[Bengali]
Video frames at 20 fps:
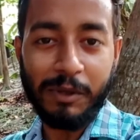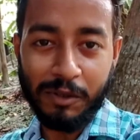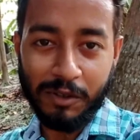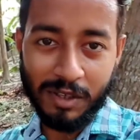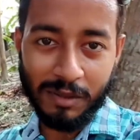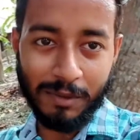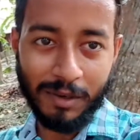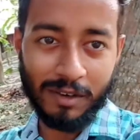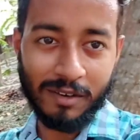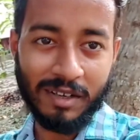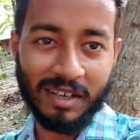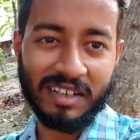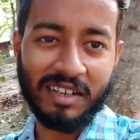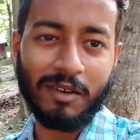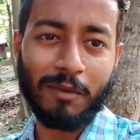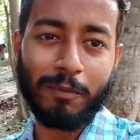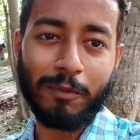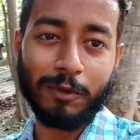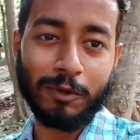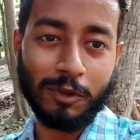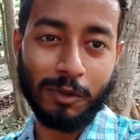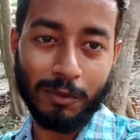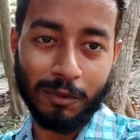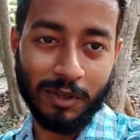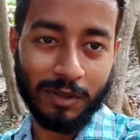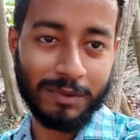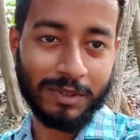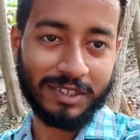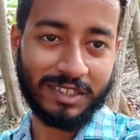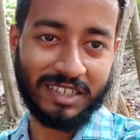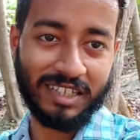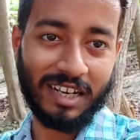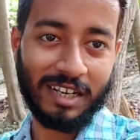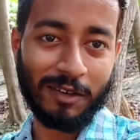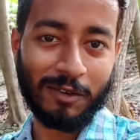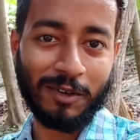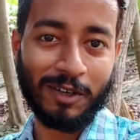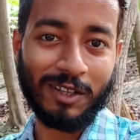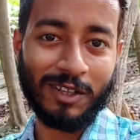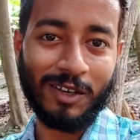ভিডিওটা ভালো লাগলে প্রচুর পরিমাণে শেয়ার
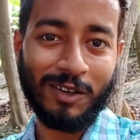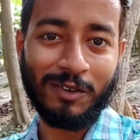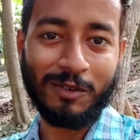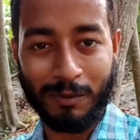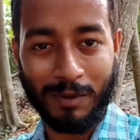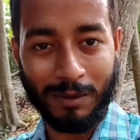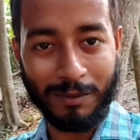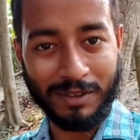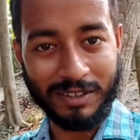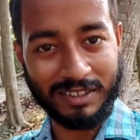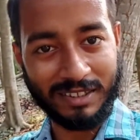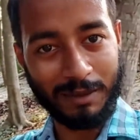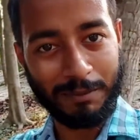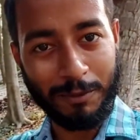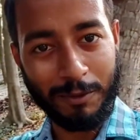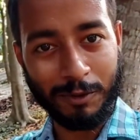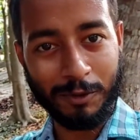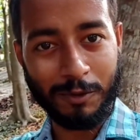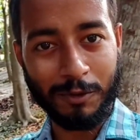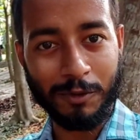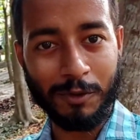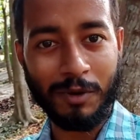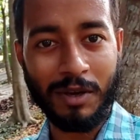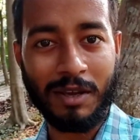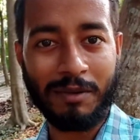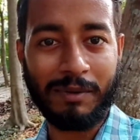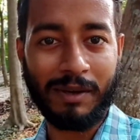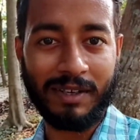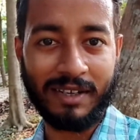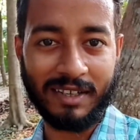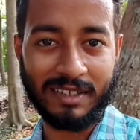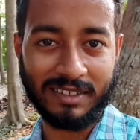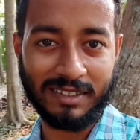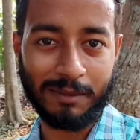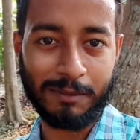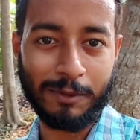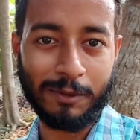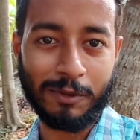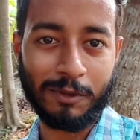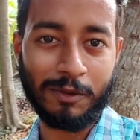করে দাও আমাকে সাপোর্ট করো এই ভাইটাকে
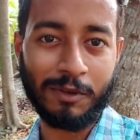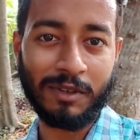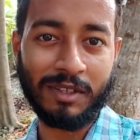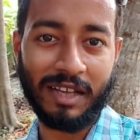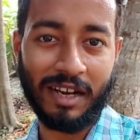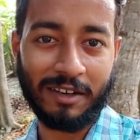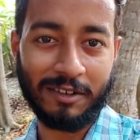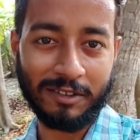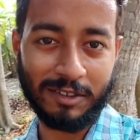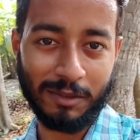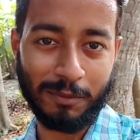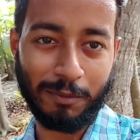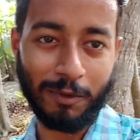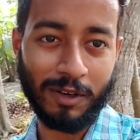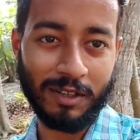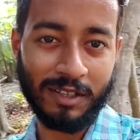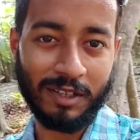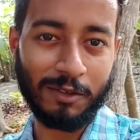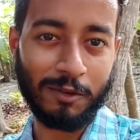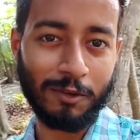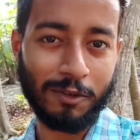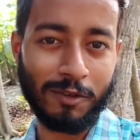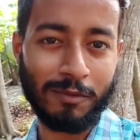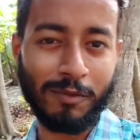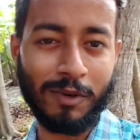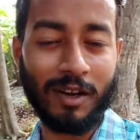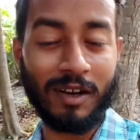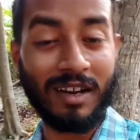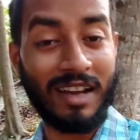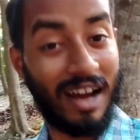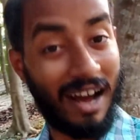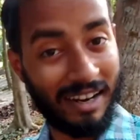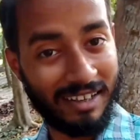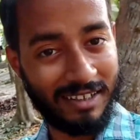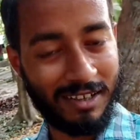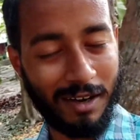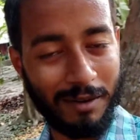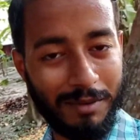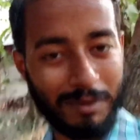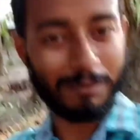সাপোর্ট করো দেখা হচ্ছে পরের দিন নতুন ব্লগে
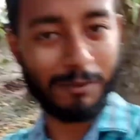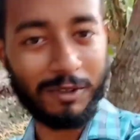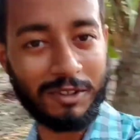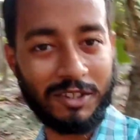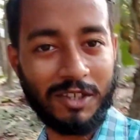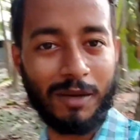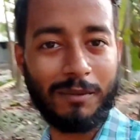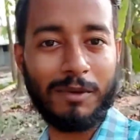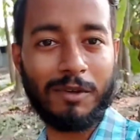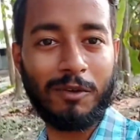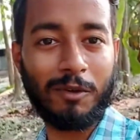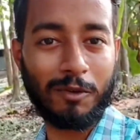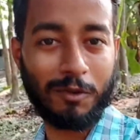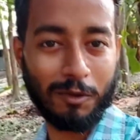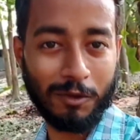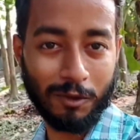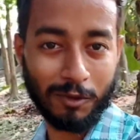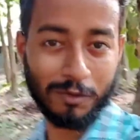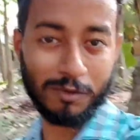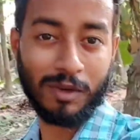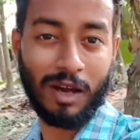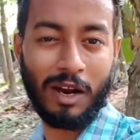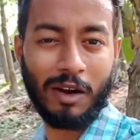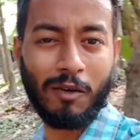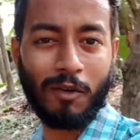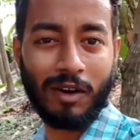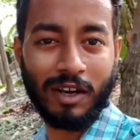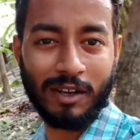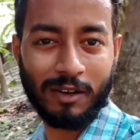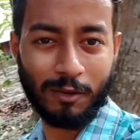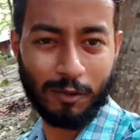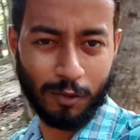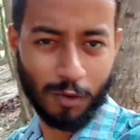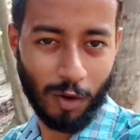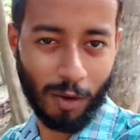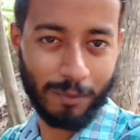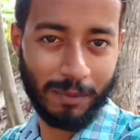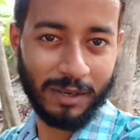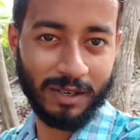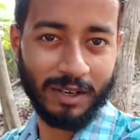আড্ডা হবে মজা হবে নতুন নতুন আরও অনেক
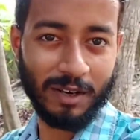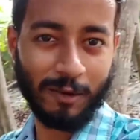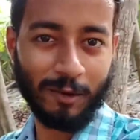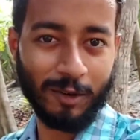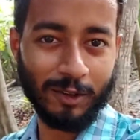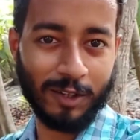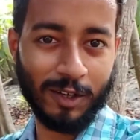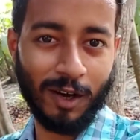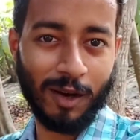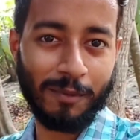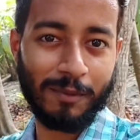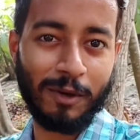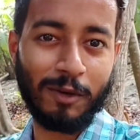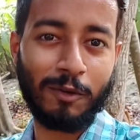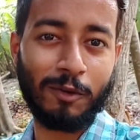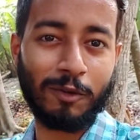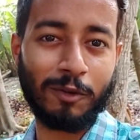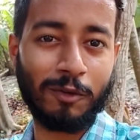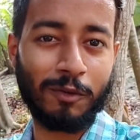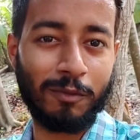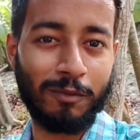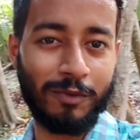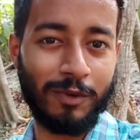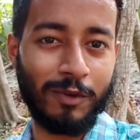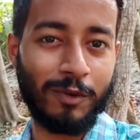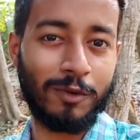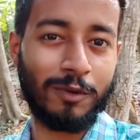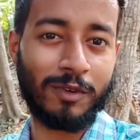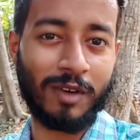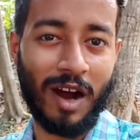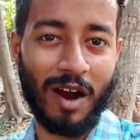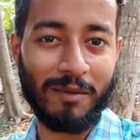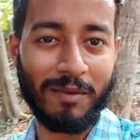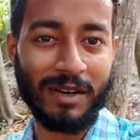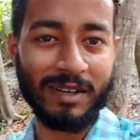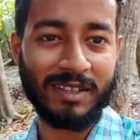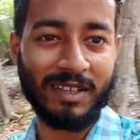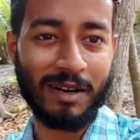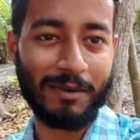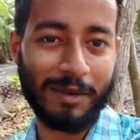টপিক নিয়ে কথা হবে নতুন ভিউ
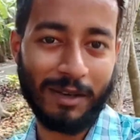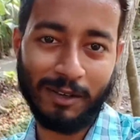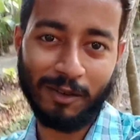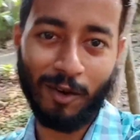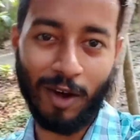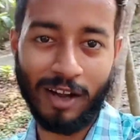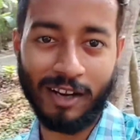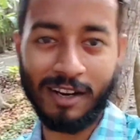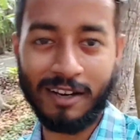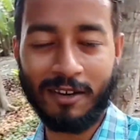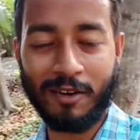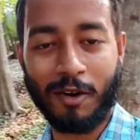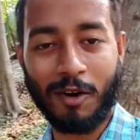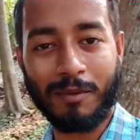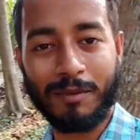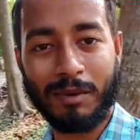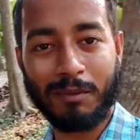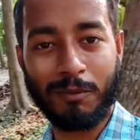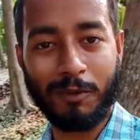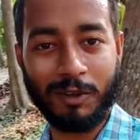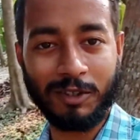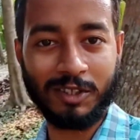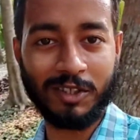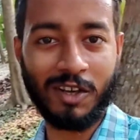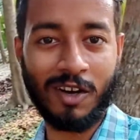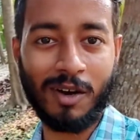খাবার দাবার নানান রকমের মজা